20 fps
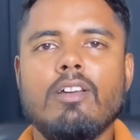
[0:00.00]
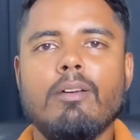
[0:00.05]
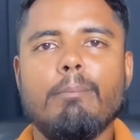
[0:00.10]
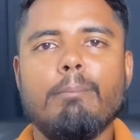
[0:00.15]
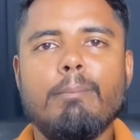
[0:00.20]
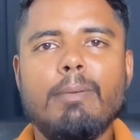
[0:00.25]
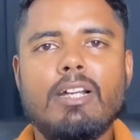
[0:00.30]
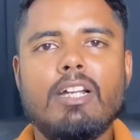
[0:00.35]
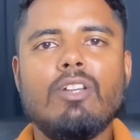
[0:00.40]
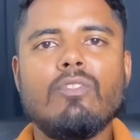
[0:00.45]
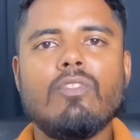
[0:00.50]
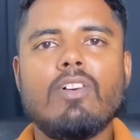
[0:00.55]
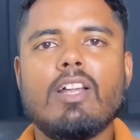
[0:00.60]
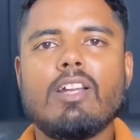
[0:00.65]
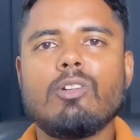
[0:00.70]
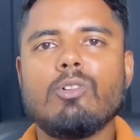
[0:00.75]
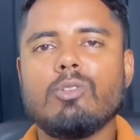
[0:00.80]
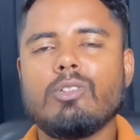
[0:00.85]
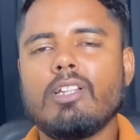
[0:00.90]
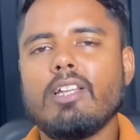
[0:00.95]
मिंट
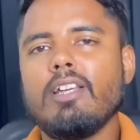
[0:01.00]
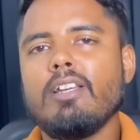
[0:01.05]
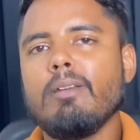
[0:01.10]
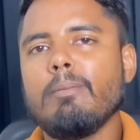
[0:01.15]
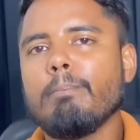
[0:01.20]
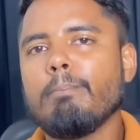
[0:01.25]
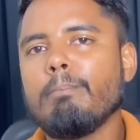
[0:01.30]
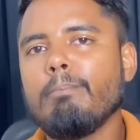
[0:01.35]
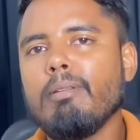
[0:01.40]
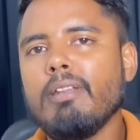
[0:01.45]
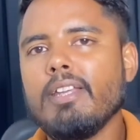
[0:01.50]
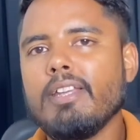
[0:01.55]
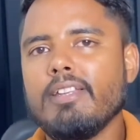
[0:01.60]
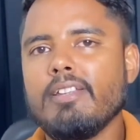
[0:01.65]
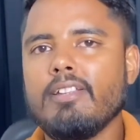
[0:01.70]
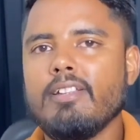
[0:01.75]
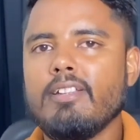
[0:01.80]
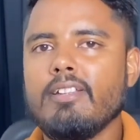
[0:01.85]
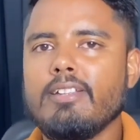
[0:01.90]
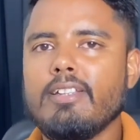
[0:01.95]
मार्क होता है प्लेन
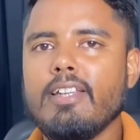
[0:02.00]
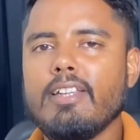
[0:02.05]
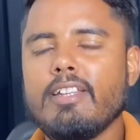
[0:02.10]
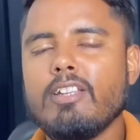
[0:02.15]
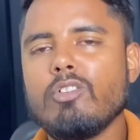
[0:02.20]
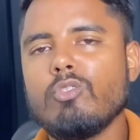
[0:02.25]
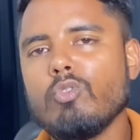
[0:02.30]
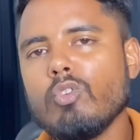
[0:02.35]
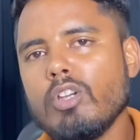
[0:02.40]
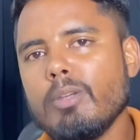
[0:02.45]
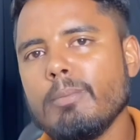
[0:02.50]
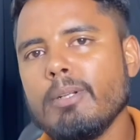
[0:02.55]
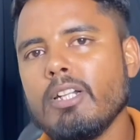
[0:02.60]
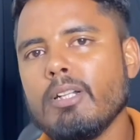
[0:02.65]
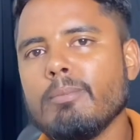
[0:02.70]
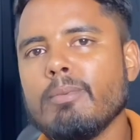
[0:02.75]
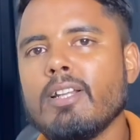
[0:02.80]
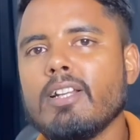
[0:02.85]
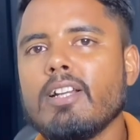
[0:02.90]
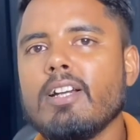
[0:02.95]
यानी कि कोई
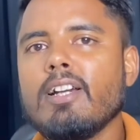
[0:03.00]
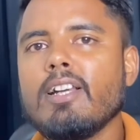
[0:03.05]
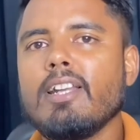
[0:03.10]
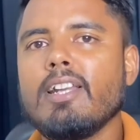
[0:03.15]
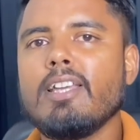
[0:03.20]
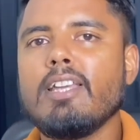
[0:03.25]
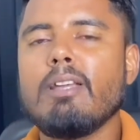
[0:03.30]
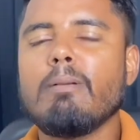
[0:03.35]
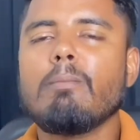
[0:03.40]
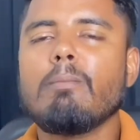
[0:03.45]
मिंट मार्क अगर नहीं है